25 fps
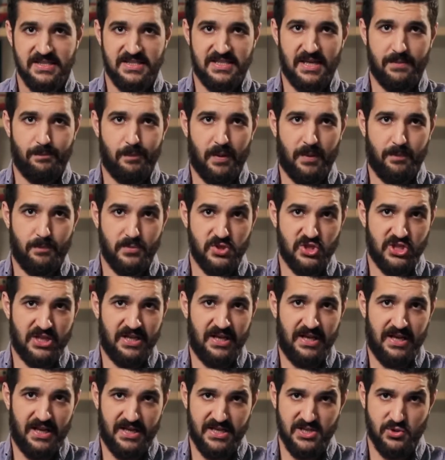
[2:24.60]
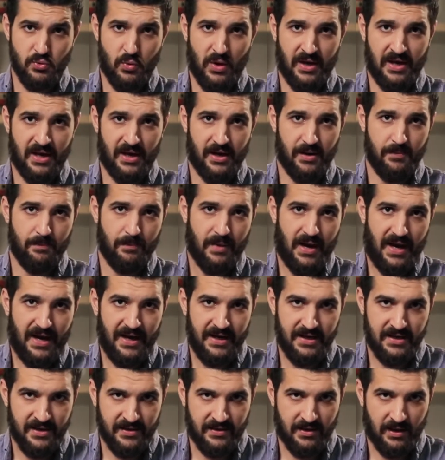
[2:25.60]
سبب مشكلة لنجوى كرم مع
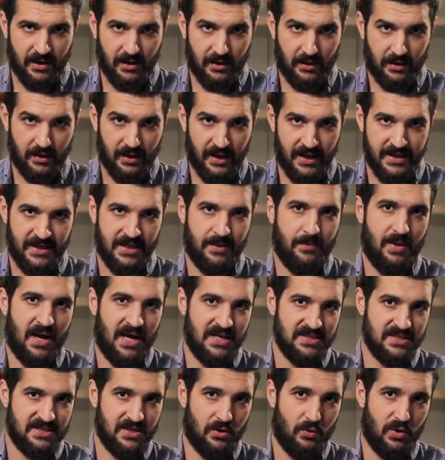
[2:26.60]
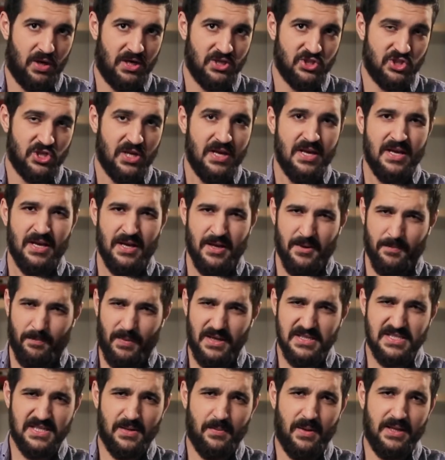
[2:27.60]
عائلتها إنما هالزواج
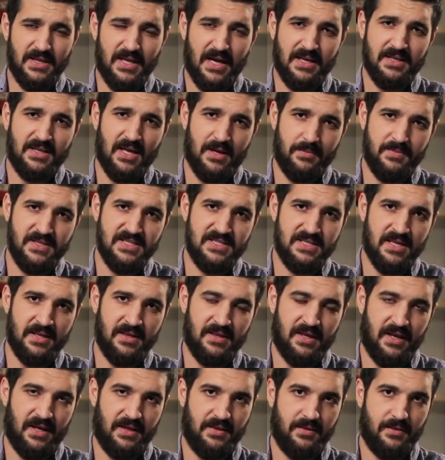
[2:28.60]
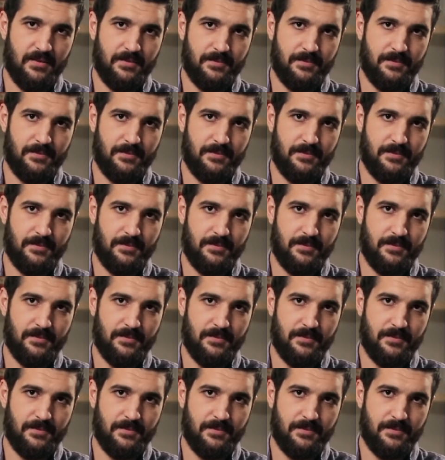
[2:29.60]
ما صمد أكثر من سنتين